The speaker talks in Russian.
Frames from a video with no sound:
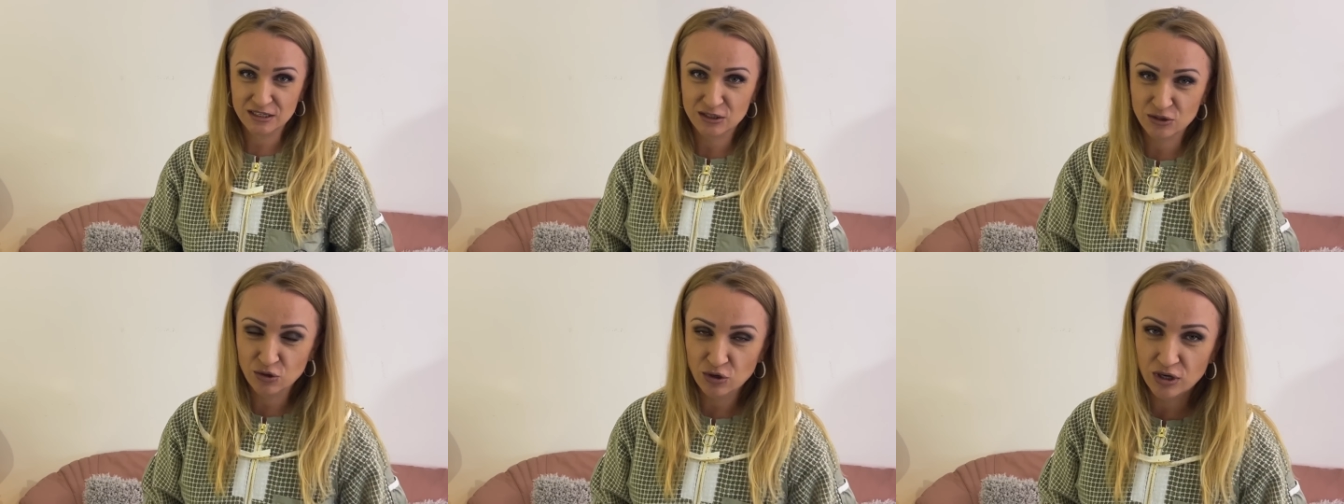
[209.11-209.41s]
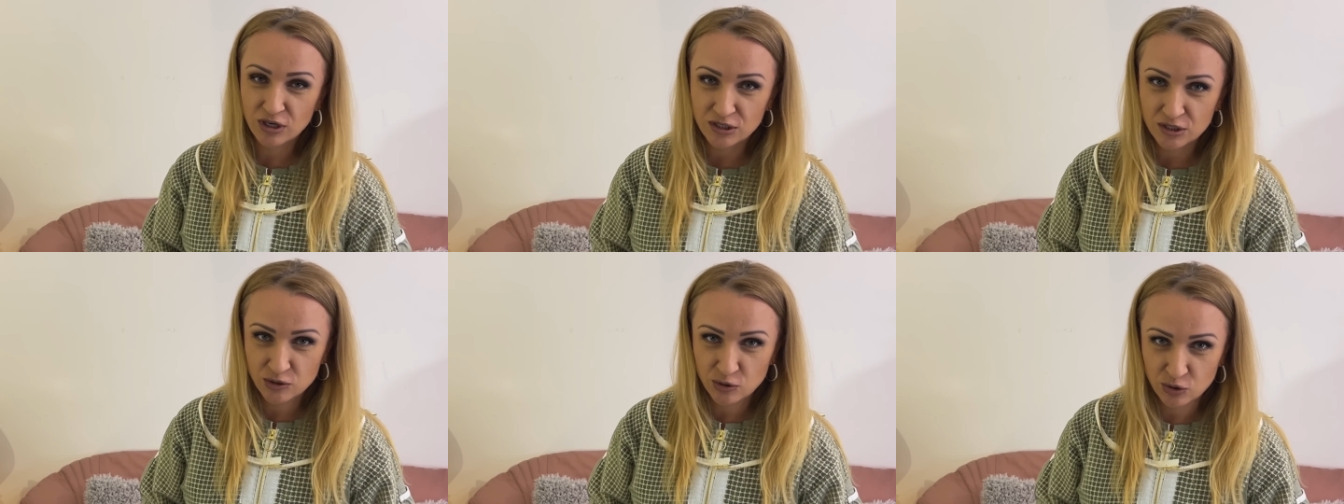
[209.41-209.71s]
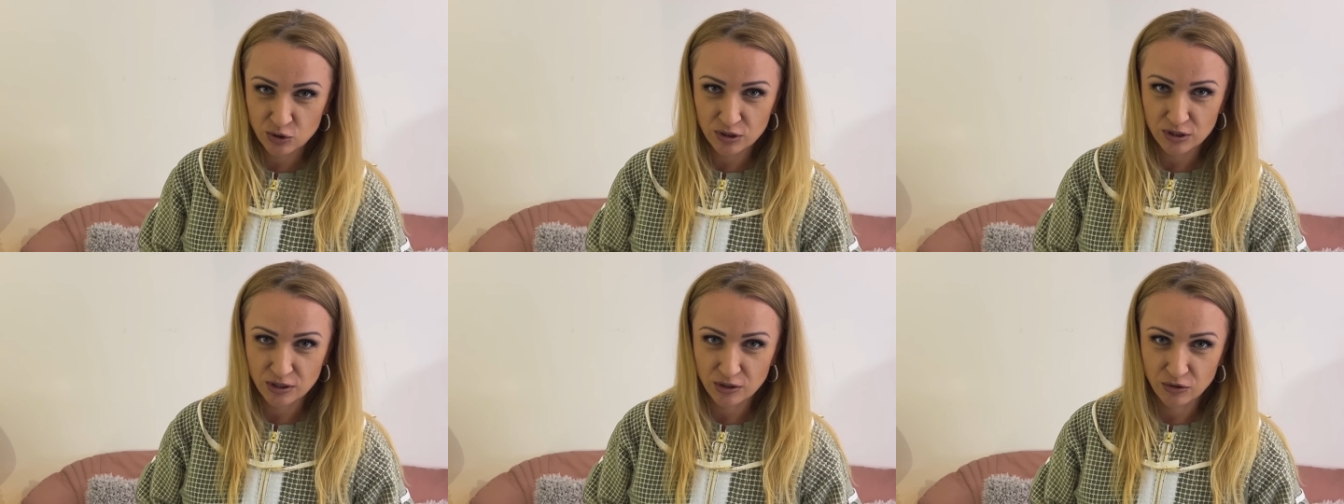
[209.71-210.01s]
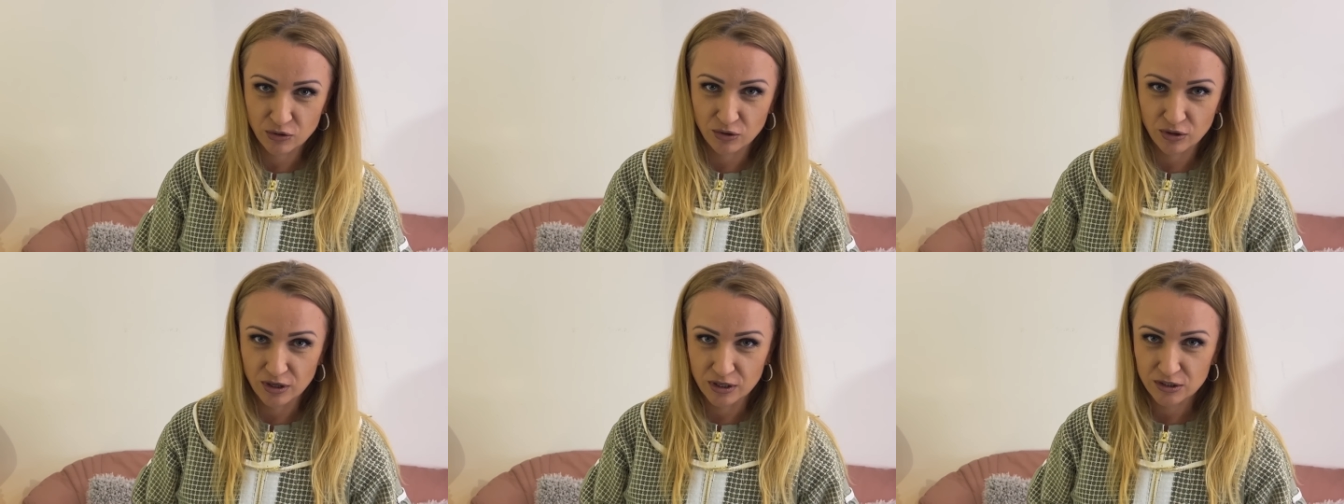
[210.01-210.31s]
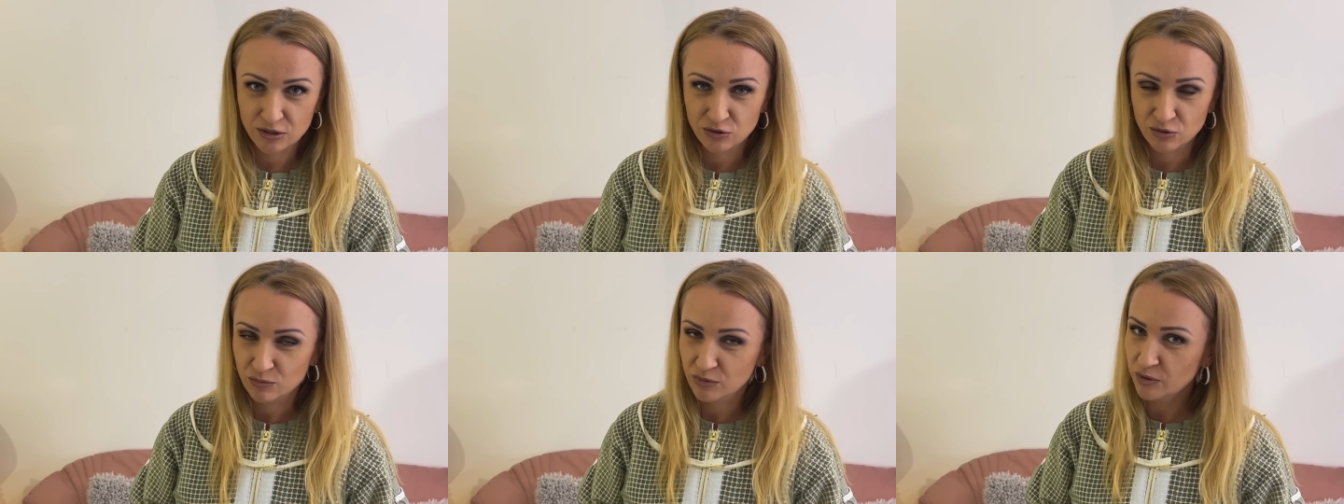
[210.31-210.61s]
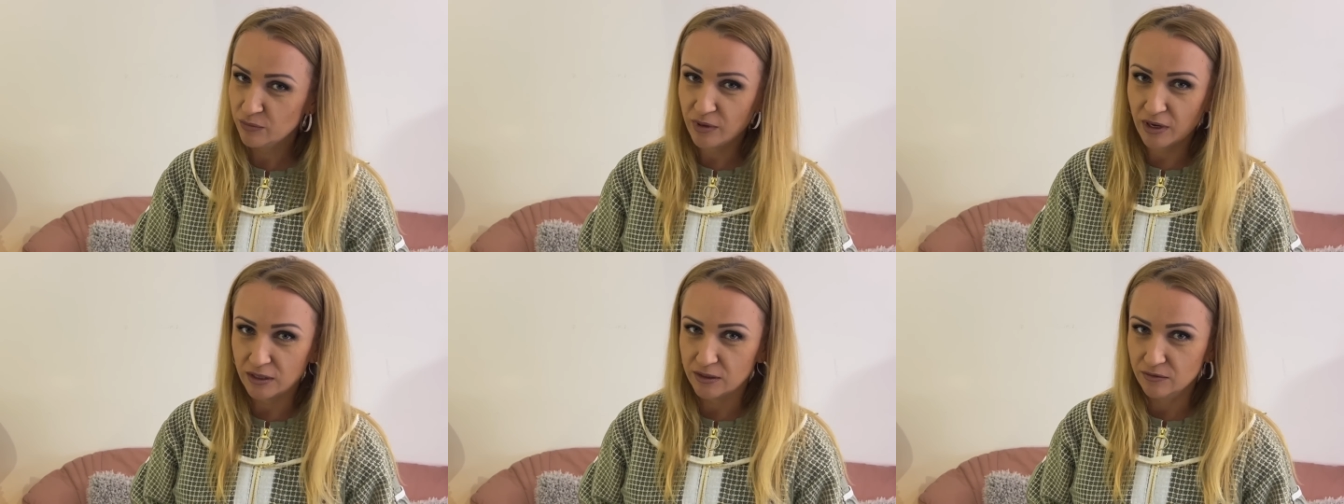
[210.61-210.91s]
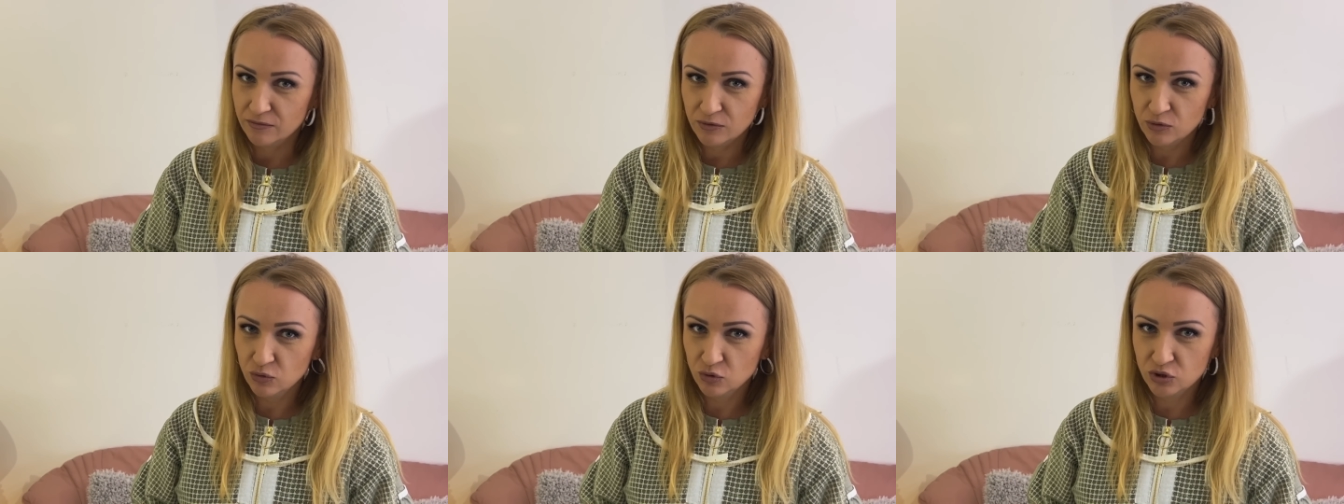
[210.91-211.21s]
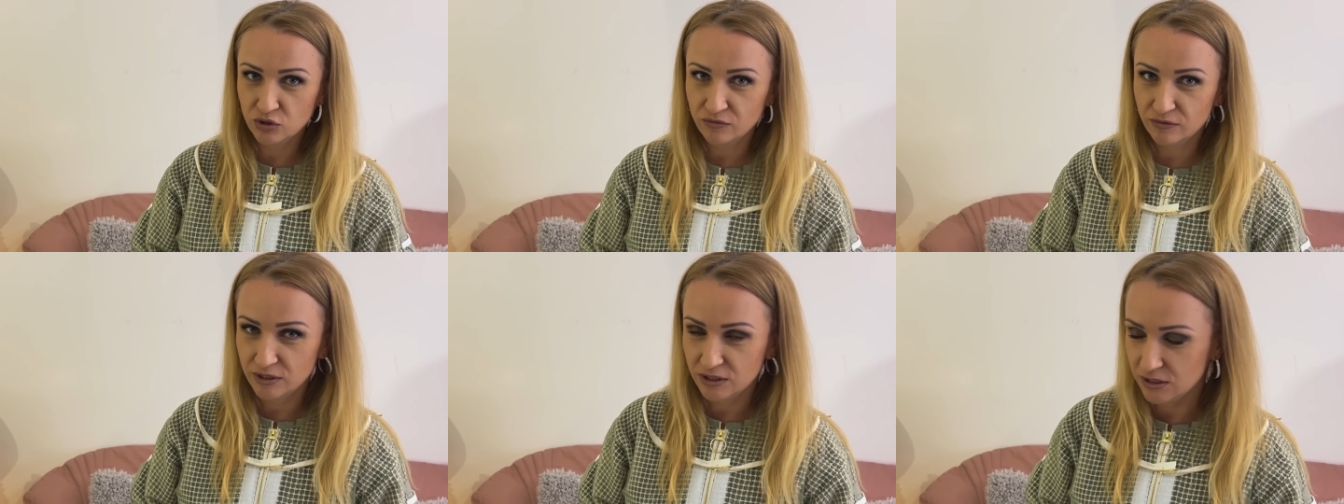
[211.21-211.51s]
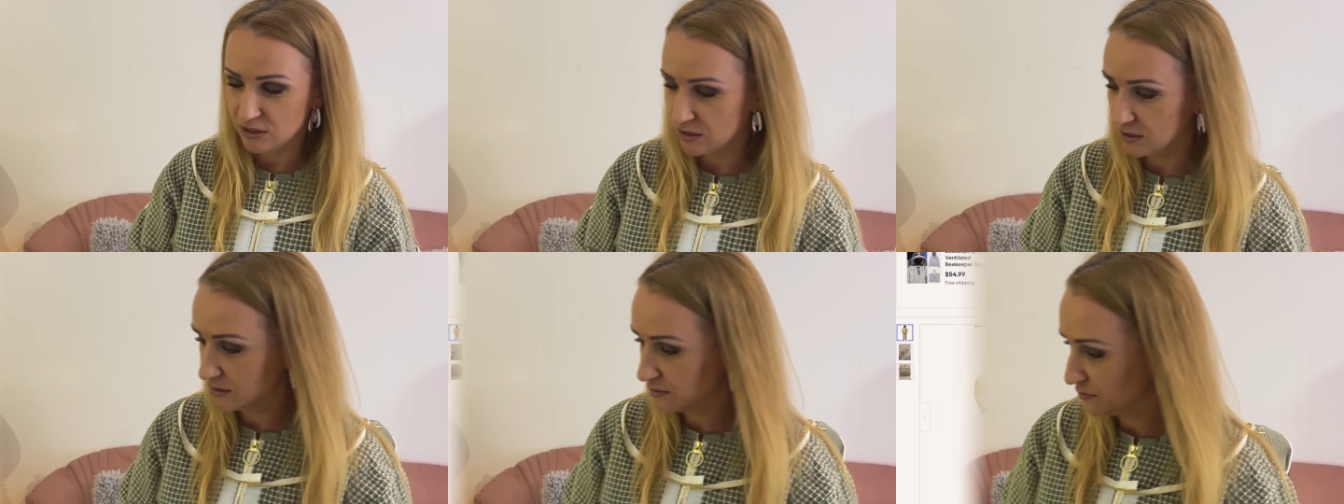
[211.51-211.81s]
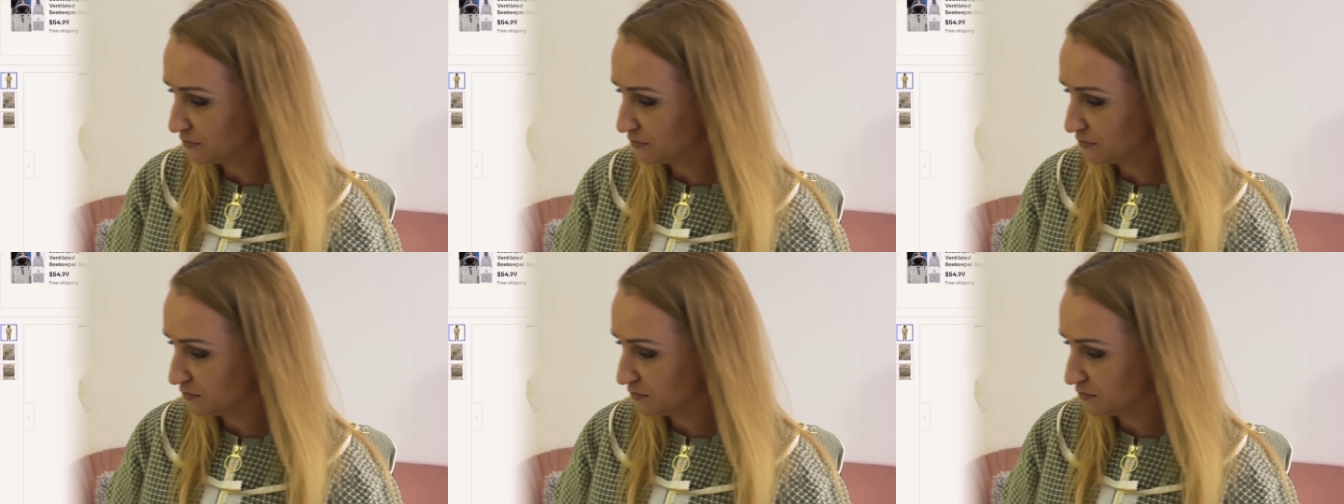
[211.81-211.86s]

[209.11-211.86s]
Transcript: сколько стоит такой костюм? Ребят, вы удивитесь.